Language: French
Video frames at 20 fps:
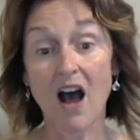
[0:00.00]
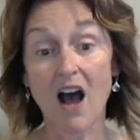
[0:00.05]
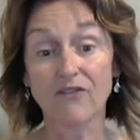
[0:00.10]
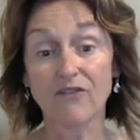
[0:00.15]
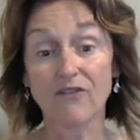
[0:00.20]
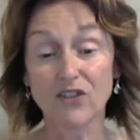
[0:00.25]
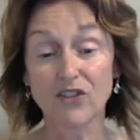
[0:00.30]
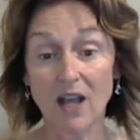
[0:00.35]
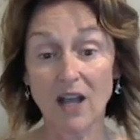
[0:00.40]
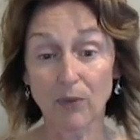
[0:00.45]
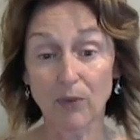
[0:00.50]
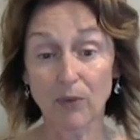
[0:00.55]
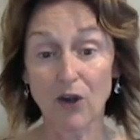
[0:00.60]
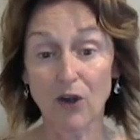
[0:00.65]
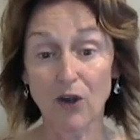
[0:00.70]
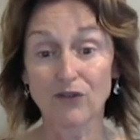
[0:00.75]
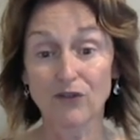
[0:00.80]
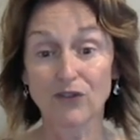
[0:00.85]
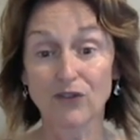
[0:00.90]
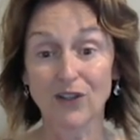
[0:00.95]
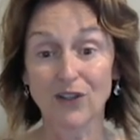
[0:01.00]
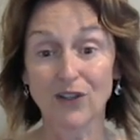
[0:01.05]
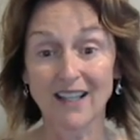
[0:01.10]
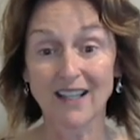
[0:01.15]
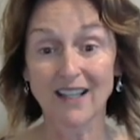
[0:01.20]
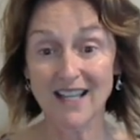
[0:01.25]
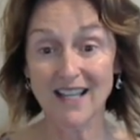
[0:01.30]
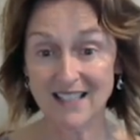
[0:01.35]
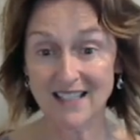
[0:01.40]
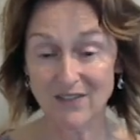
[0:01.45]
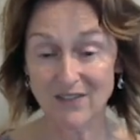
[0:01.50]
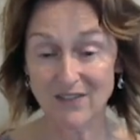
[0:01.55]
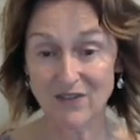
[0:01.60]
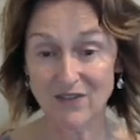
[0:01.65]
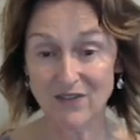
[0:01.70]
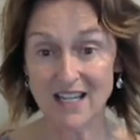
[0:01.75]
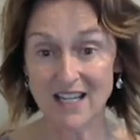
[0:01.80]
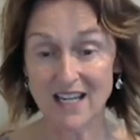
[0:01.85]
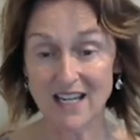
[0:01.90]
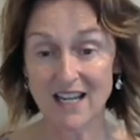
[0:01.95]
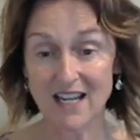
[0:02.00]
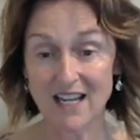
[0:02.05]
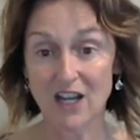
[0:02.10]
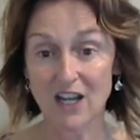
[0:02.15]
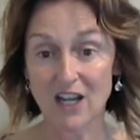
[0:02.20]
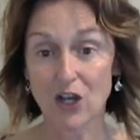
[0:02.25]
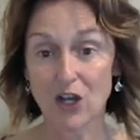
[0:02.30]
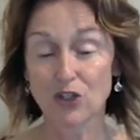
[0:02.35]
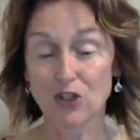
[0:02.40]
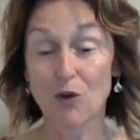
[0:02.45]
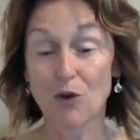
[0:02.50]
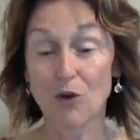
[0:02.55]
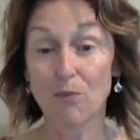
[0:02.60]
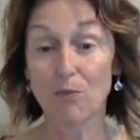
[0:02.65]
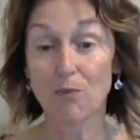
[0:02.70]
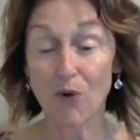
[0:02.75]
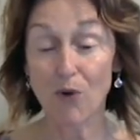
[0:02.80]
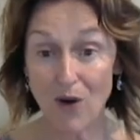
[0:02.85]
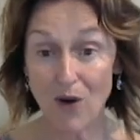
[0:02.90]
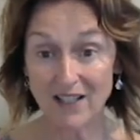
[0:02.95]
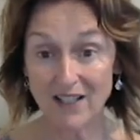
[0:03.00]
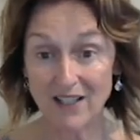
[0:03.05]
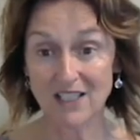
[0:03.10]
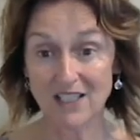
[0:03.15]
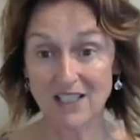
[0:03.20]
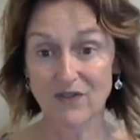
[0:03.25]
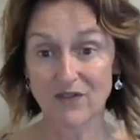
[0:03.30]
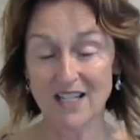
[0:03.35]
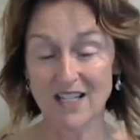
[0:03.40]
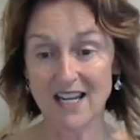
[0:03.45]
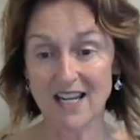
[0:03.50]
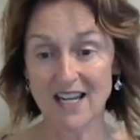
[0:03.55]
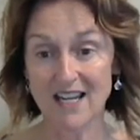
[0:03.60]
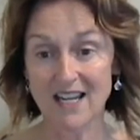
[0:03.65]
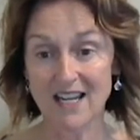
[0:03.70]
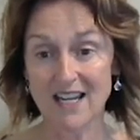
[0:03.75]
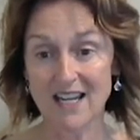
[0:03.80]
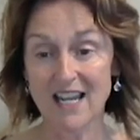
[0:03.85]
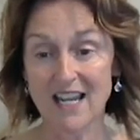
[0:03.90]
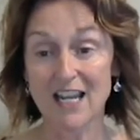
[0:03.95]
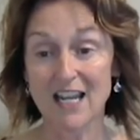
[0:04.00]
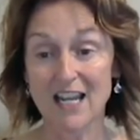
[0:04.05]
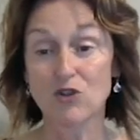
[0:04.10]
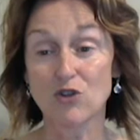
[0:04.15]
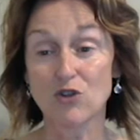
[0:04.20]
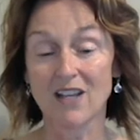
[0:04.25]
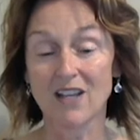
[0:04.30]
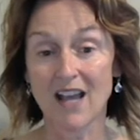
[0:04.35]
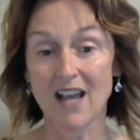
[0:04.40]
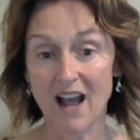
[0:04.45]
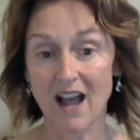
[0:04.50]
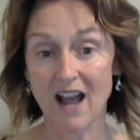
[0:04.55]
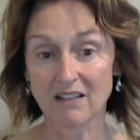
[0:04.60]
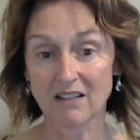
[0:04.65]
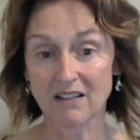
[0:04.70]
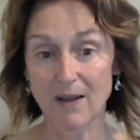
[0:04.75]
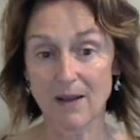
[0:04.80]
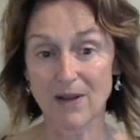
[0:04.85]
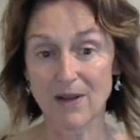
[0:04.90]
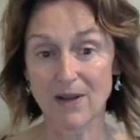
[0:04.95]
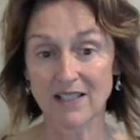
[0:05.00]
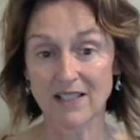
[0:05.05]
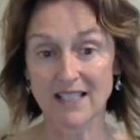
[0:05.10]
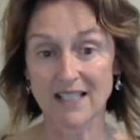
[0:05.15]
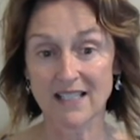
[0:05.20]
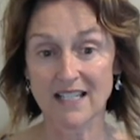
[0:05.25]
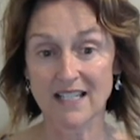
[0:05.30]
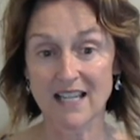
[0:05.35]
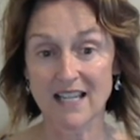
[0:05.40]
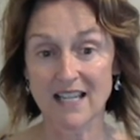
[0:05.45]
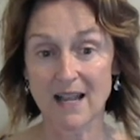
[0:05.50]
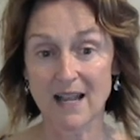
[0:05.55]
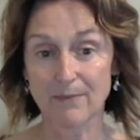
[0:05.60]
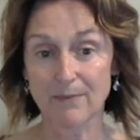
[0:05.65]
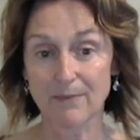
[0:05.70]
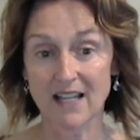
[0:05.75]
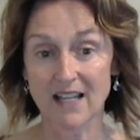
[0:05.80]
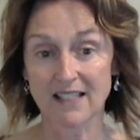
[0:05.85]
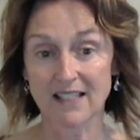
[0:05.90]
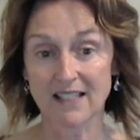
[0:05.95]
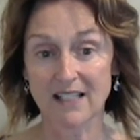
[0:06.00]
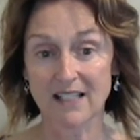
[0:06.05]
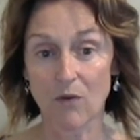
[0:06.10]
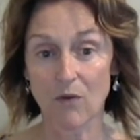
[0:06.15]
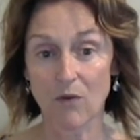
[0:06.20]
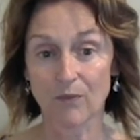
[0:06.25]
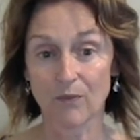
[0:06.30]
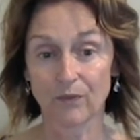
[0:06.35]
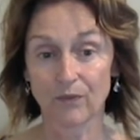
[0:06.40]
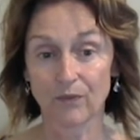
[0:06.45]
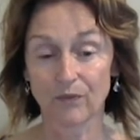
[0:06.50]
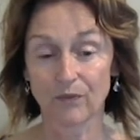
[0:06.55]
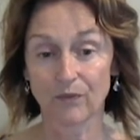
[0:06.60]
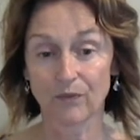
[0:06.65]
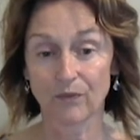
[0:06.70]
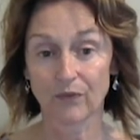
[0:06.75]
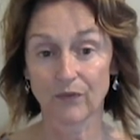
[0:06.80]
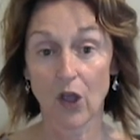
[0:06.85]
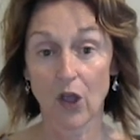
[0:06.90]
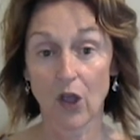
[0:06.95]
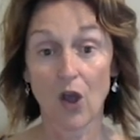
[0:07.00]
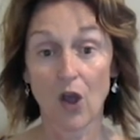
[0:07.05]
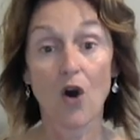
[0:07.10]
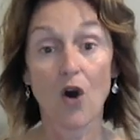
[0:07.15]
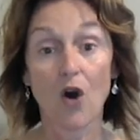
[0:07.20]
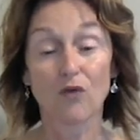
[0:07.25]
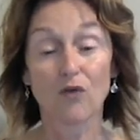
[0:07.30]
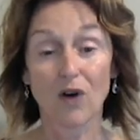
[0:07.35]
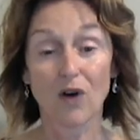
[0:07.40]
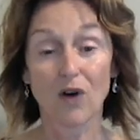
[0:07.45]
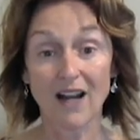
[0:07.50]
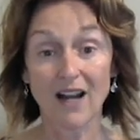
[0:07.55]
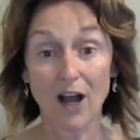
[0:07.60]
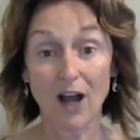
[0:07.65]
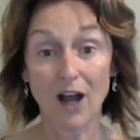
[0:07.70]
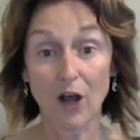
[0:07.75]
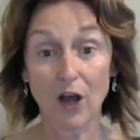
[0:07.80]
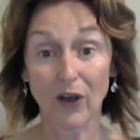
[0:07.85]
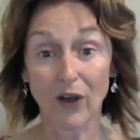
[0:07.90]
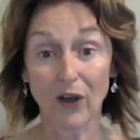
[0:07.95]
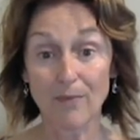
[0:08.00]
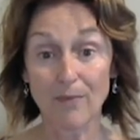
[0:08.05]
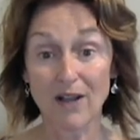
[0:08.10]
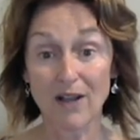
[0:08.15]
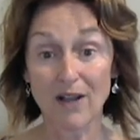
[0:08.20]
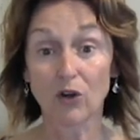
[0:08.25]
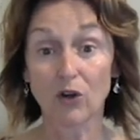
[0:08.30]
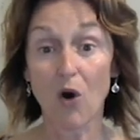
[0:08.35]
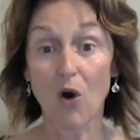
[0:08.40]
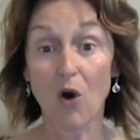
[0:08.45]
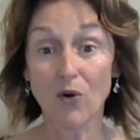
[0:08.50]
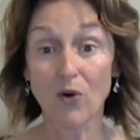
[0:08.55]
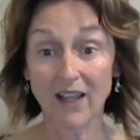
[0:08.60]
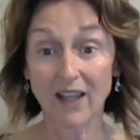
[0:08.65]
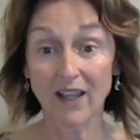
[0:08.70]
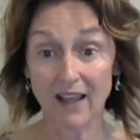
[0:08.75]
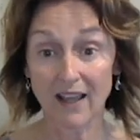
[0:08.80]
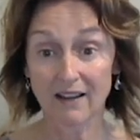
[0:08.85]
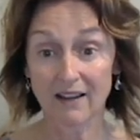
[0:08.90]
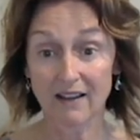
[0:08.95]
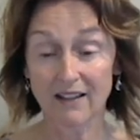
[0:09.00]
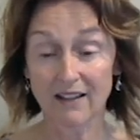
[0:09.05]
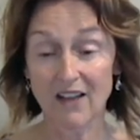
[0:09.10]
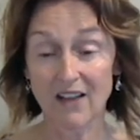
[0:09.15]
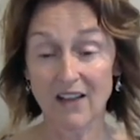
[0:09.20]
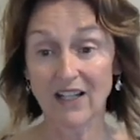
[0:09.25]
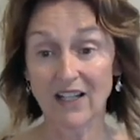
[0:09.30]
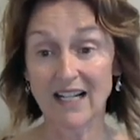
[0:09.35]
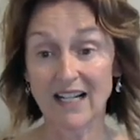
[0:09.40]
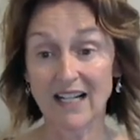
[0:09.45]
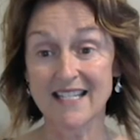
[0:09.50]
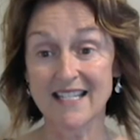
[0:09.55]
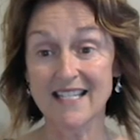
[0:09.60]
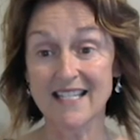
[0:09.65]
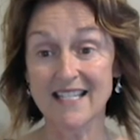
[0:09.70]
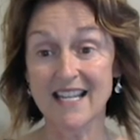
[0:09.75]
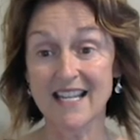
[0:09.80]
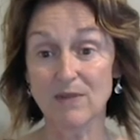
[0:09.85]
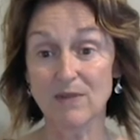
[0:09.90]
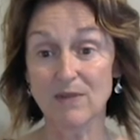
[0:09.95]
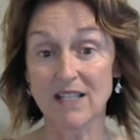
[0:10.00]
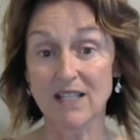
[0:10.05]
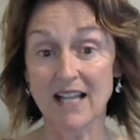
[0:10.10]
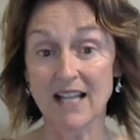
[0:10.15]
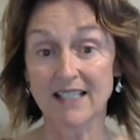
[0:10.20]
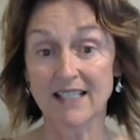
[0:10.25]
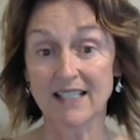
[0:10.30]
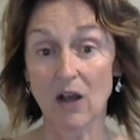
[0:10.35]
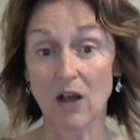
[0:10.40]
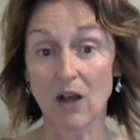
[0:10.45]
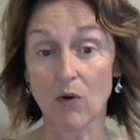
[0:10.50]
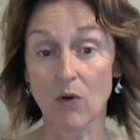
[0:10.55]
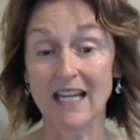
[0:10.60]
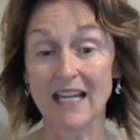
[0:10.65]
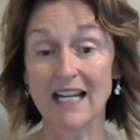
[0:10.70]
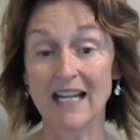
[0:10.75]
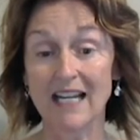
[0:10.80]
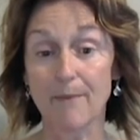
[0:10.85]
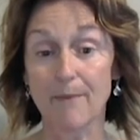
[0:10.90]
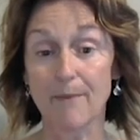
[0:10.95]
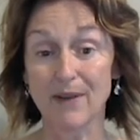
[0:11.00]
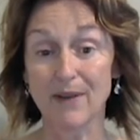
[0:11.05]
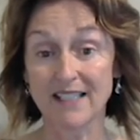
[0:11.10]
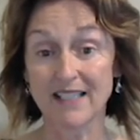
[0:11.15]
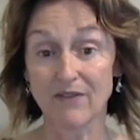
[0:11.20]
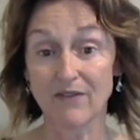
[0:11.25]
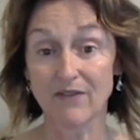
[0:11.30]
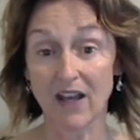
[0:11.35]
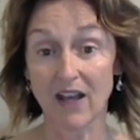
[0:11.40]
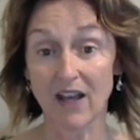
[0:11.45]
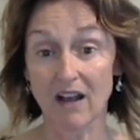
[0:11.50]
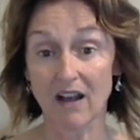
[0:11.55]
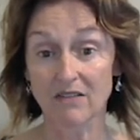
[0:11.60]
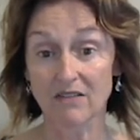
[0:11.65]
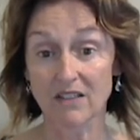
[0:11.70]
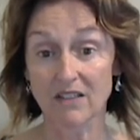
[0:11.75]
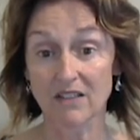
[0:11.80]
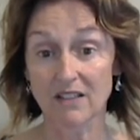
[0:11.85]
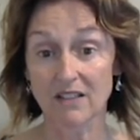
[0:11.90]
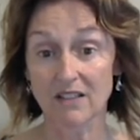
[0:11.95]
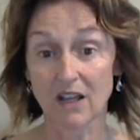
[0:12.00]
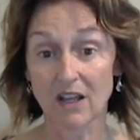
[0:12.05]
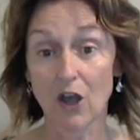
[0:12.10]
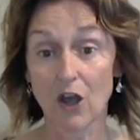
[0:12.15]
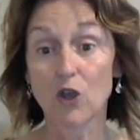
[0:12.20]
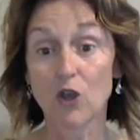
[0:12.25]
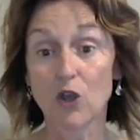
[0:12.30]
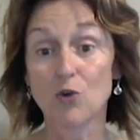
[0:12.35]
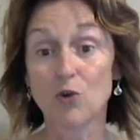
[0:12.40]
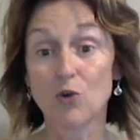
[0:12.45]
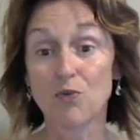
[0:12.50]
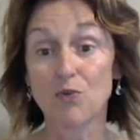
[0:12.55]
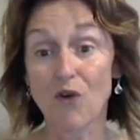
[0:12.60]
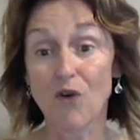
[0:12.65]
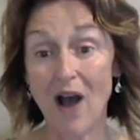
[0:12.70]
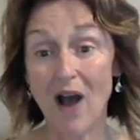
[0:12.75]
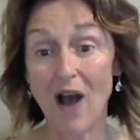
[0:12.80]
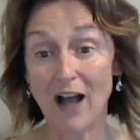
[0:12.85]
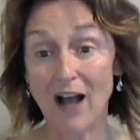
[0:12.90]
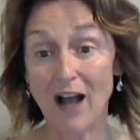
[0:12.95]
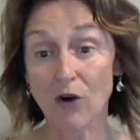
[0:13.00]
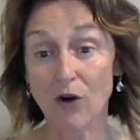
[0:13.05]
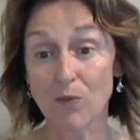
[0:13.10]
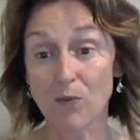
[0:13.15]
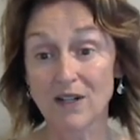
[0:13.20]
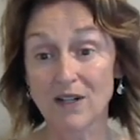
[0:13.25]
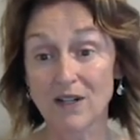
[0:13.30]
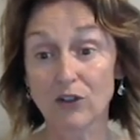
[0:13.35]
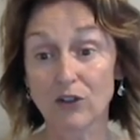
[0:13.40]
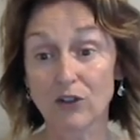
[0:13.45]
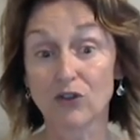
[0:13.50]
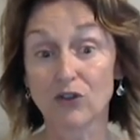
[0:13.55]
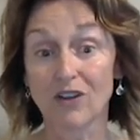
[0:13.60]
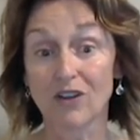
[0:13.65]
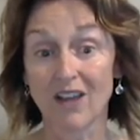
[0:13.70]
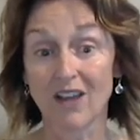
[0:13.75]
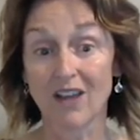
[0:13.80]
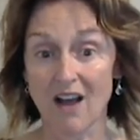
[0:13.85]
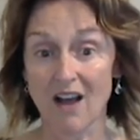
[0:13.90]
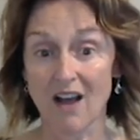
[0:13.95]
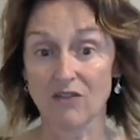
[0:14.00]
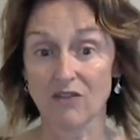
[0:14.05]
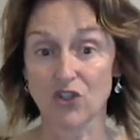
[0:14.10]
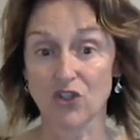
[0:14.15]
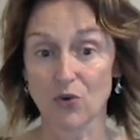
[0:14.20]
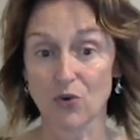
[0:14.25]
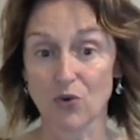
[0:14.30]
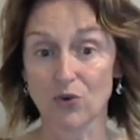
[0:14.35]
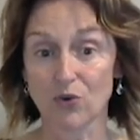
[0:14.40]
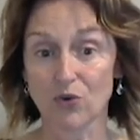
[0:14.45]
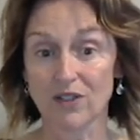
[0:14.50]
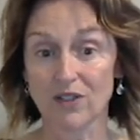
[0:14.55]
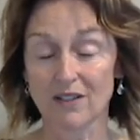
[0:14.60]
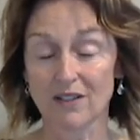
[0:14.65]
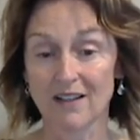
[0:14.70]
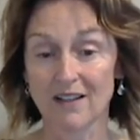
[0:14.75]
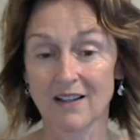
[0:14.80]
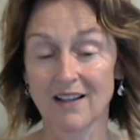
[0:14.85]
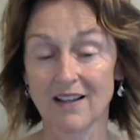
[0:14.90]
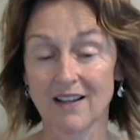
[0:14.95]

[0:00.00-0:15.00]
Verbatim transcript: en faisant preuve de créativité, de proactivité et d'une grande capacité d'adaptation. Voilà un rappel concret qu'avec la détermination et la persévérance, nous pouvons accomplir de grandes choses,